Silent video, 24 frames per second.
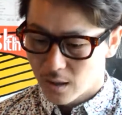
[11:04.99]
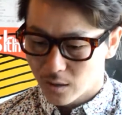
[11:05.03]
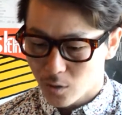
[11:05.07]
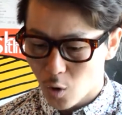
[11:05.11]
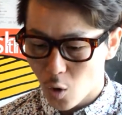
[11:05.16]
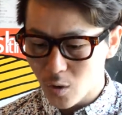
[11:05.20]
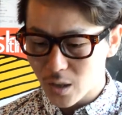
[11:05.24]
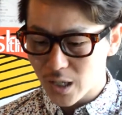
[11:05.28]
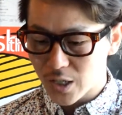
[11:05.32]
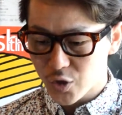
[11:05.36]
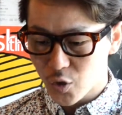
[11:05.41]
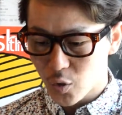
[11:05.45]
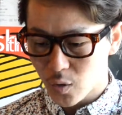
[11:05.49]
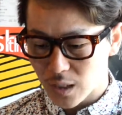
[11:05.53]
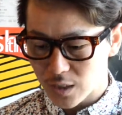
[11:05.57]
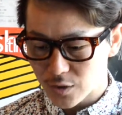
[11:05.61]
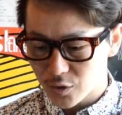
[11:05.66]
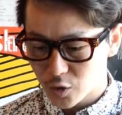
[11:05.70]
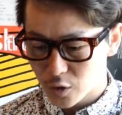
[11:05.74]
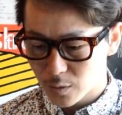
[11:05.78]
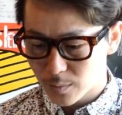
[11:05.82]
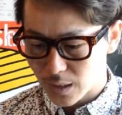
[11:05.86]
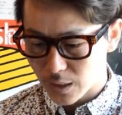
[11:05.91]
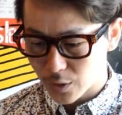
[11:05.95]
今回紹介
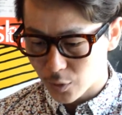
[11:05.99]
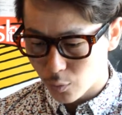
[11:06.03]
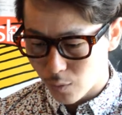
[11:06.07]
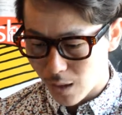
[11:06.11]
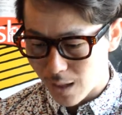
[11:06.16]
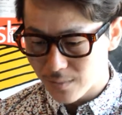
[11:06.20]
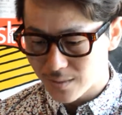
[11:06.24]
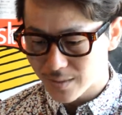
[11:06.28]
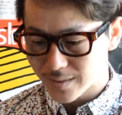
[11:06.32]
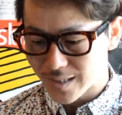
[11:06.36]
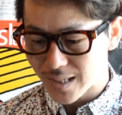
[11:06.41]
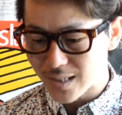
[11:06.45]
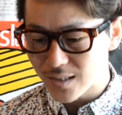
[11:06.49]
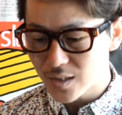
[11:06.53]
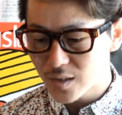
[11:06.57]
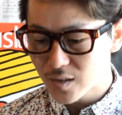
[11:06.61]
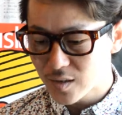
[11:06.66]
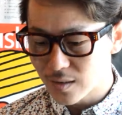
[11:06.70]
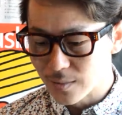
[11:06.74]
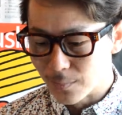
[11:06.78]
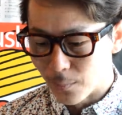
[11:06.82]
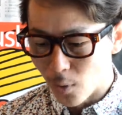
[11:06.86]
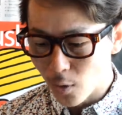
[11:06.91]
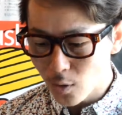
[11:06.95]
するバンドは先
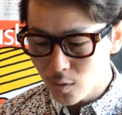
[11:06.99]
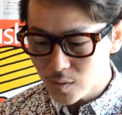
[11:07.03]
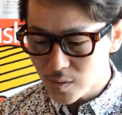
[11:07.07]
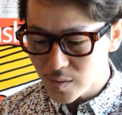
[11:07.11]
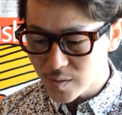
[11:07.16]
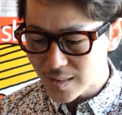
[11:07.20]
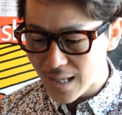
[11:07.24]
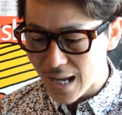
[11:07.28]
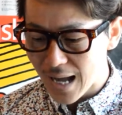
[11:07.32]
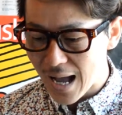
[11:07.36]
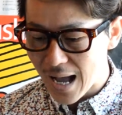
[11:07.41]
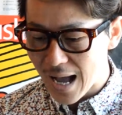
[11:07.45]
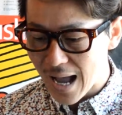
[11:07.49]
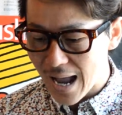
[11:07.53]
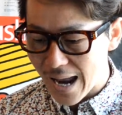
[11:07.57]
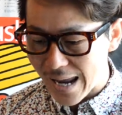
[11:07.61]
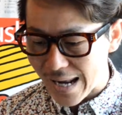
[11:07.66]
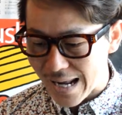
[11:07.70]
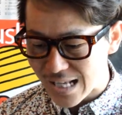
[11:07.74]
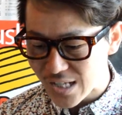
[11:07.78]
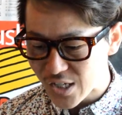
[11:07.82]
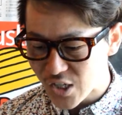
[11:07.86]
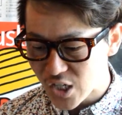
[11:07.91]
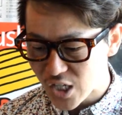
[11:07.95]
日
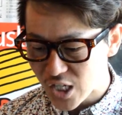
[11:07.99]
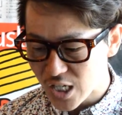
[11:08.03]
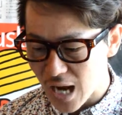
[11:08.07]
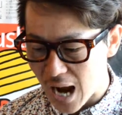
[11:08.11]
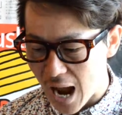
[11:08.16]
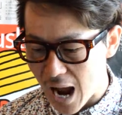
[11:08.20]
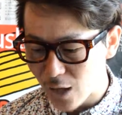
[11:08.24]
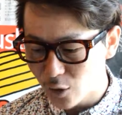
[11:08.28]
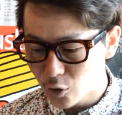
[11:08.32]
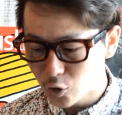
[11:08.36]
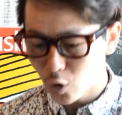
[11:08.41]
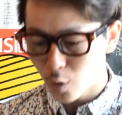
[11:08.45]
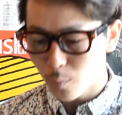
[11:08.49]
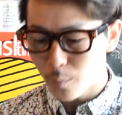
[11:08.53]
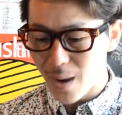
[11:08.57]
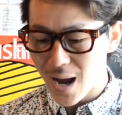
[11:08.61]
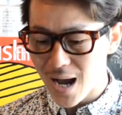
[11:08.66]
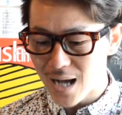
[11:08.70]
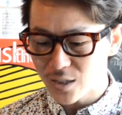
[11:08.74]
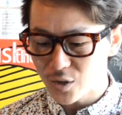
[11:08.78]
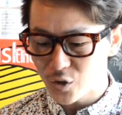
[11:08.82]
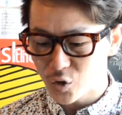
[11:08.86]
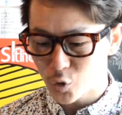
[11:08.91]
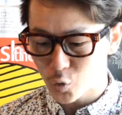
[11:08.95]

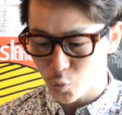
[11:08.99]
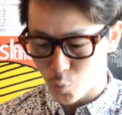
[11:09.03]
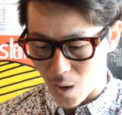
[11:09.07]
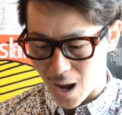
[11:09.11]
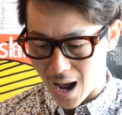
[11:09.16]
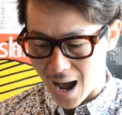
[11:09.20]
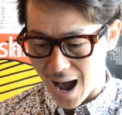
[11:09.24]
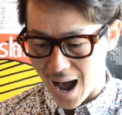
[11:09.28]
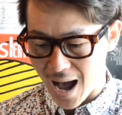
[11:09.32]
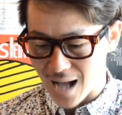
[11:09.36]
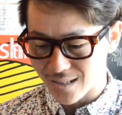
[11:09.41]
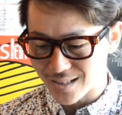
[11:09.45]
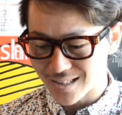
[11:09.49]
モンスターエナジーアウトバーンツアー